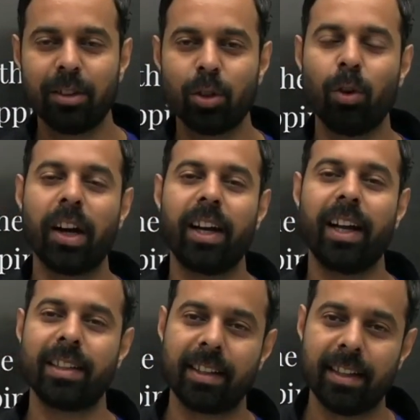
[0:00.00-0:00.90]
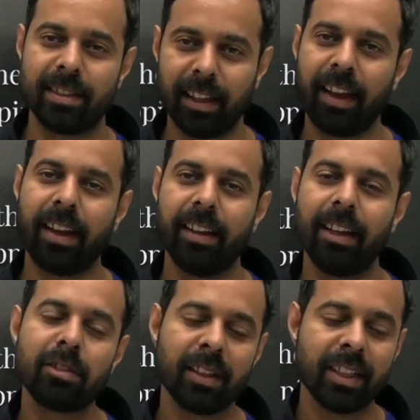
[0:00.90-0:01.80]
जो वो करना चाहता है ज़िंदगी के
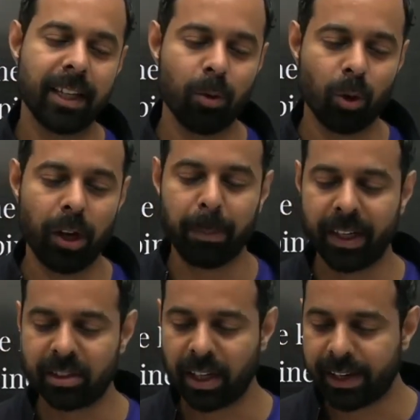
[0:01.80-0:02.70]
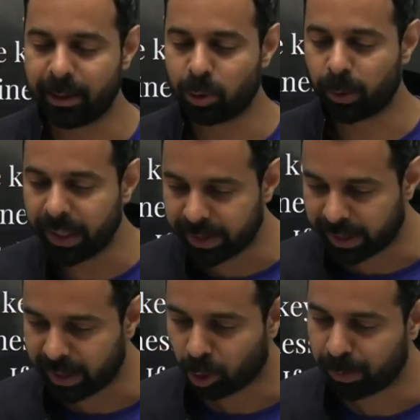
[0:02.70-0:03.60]
अंदर इस वजह से उनको ये परेशानियाँ जो कि
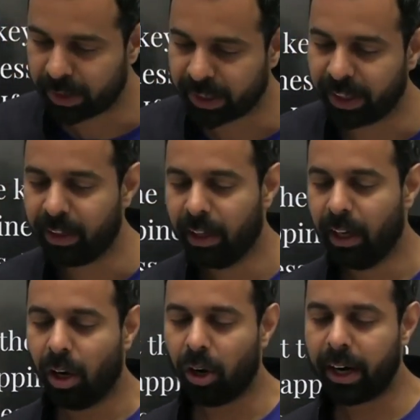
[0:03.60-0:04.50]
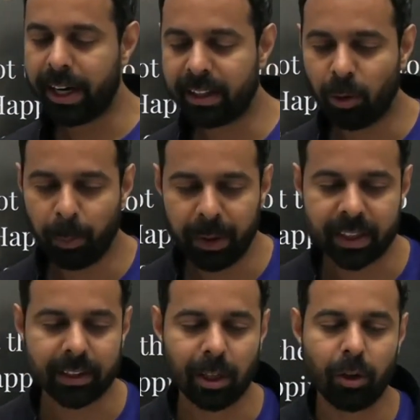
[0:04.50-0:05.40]
देखने को मिलती है और right,
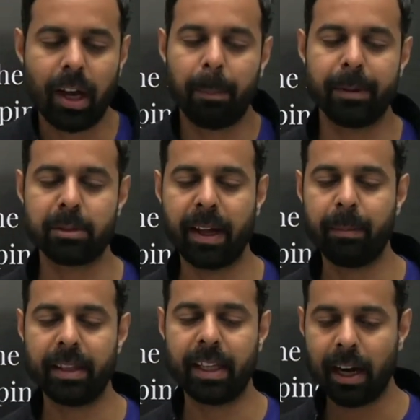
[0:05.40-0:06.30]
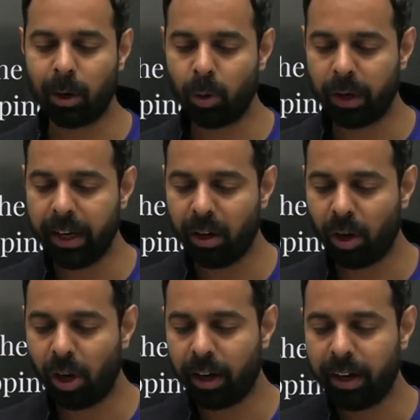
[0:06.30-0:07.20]
उम्मीद करता हूँ कि आप इस बारे में ध्यान रखोगे
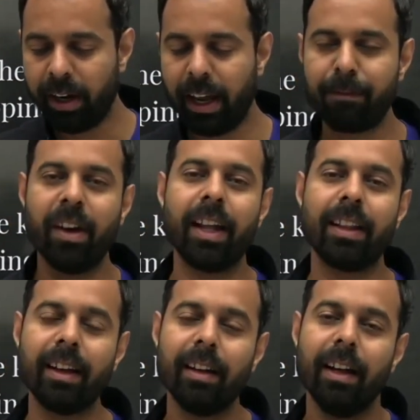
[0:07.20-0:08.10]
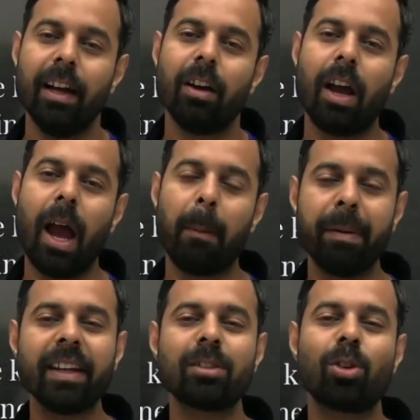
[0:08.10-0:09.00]
और लाइफ में अंदर
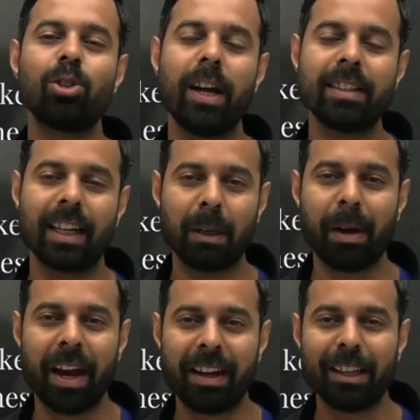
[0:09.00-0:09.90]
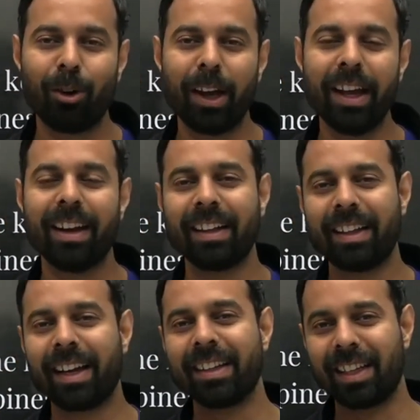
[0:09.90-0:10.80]
हैप्पीनेस को जो है ज़्यादा प्रायोरिटी दोगे
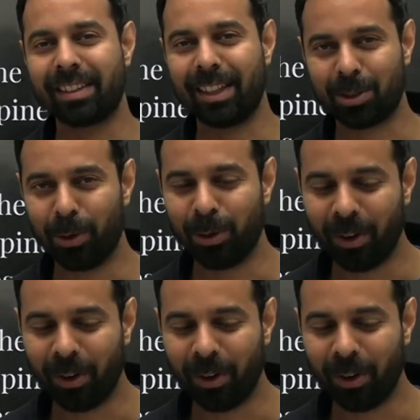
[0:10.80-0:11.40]
रैदर की सक्सेस को